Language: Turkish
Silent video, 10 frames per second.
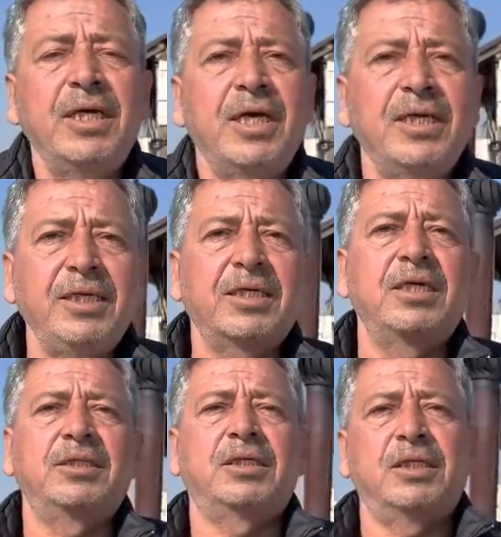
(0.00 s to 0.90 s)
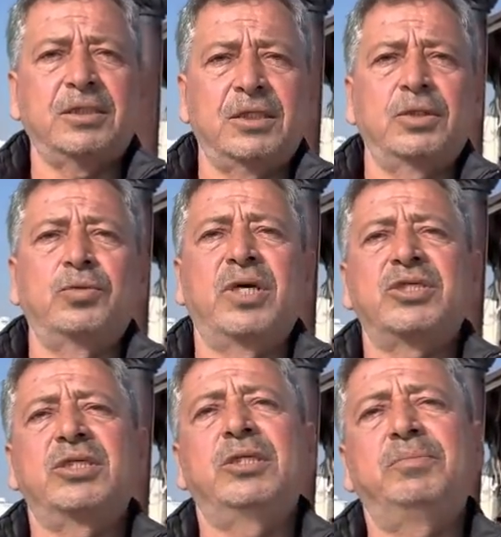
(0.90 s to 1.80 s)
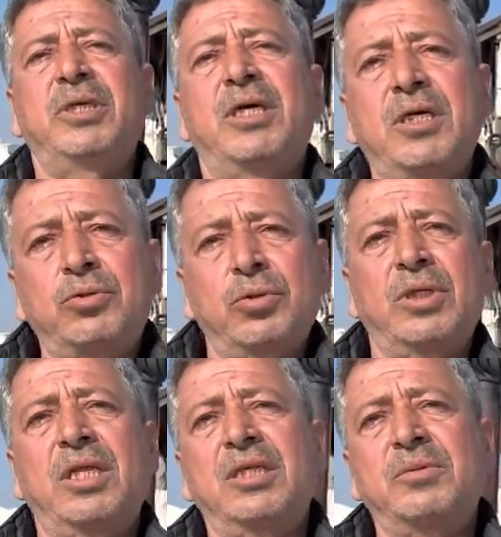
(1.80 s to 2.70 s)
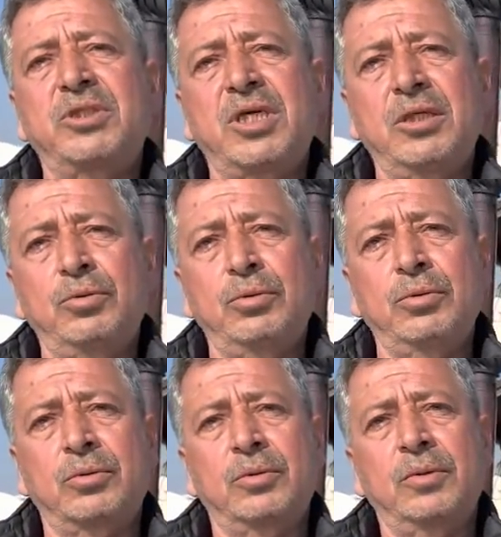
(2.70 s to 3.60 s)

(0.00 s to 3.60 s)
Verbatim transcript: iyi- en iyi kaliteli iki tane güvercinin bir araya çok geldiğine biz şahit olduk.